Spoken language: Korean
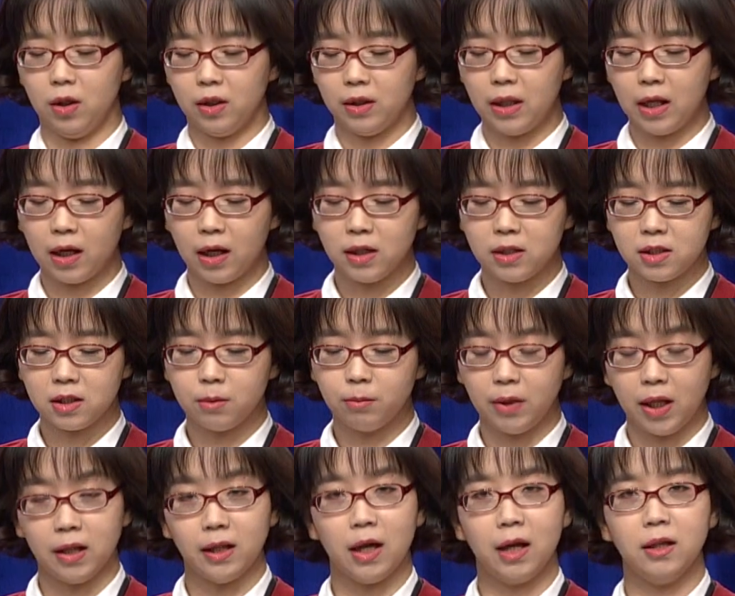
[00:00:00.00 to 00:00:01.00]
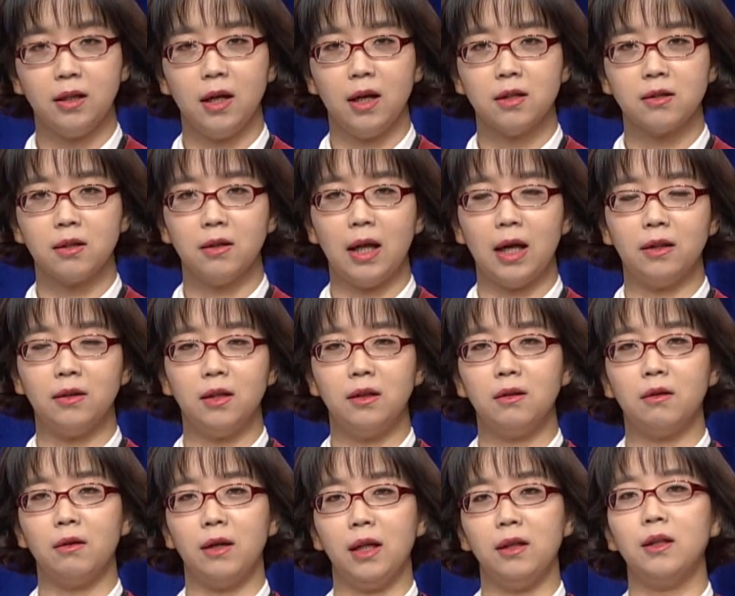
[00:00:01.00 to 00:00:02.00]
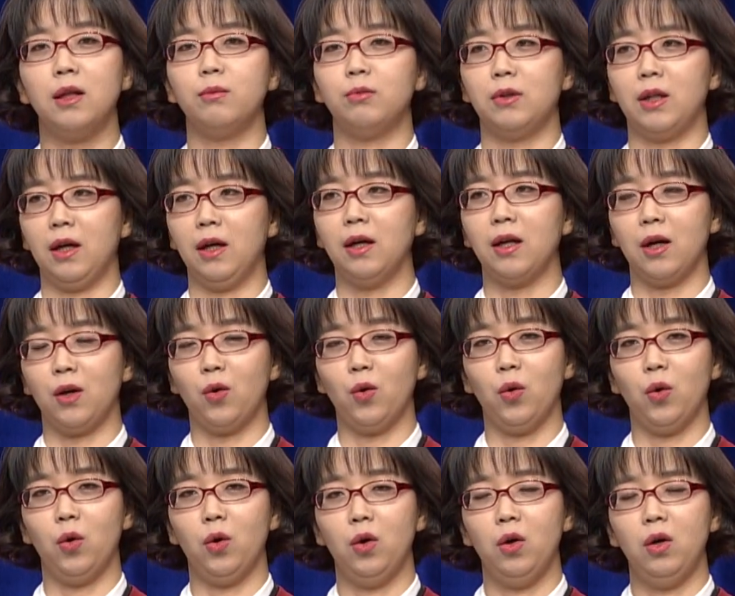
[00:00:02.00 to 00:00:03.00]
내가 지금 내 나이에 해서는 안 되는 걸 했나 보다라고.